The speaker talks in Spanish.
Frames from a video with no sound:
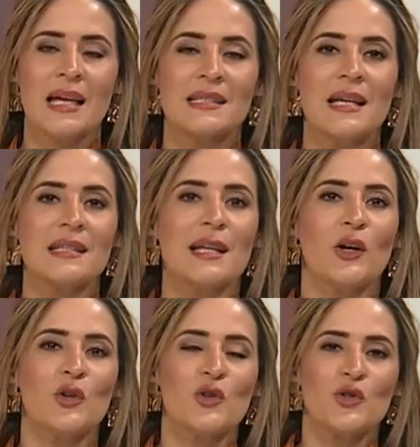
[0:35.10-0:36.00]
Ya está
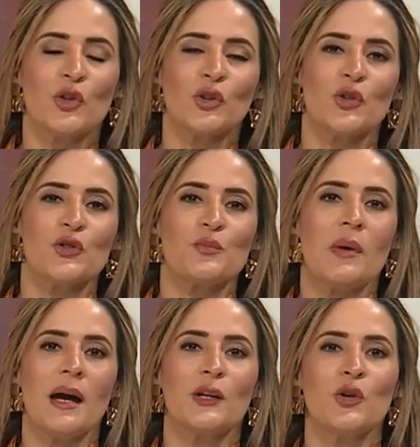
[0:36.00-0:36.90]
con nosotros
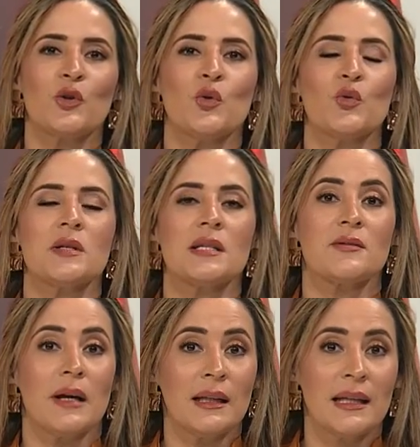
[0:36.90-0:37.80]
Mario Núñez
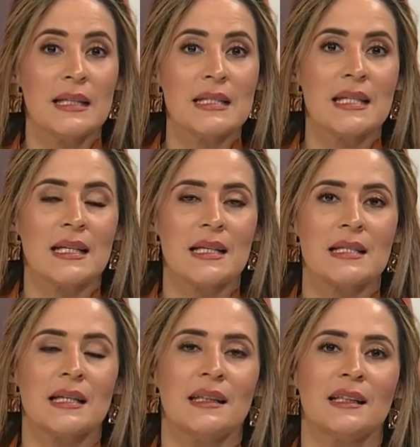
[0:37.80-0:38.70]
Valdés, quien
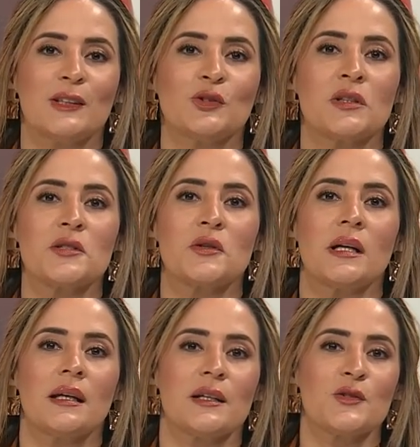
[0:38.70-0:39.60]
es el director
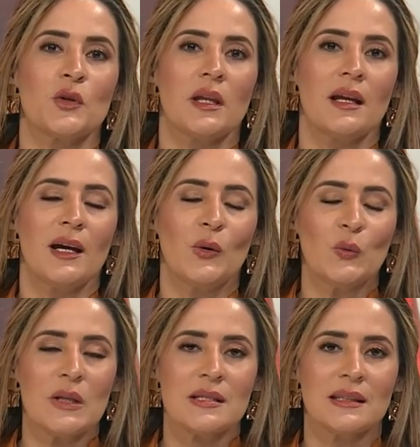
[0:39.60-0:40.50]
nacional de elecciones de la
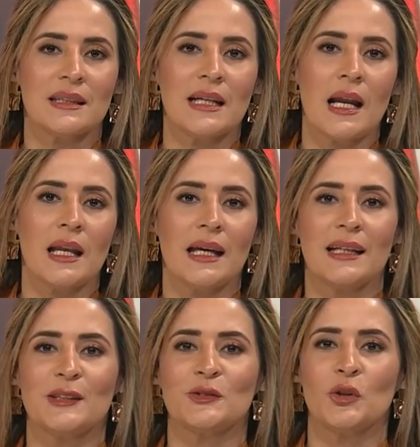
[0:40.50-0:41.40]
Junta Central
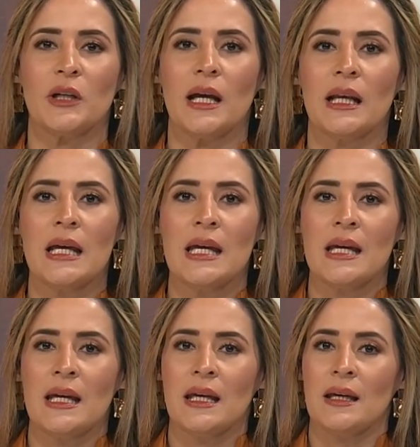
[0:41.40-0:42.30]
Electoral.
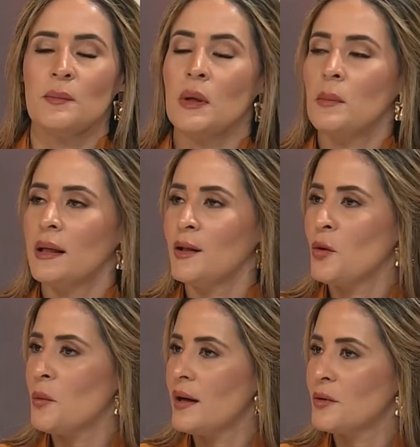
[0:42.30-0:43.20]

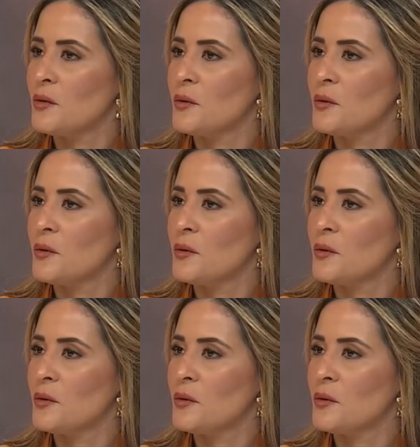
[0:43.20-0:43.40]
Bienvenido Mario, de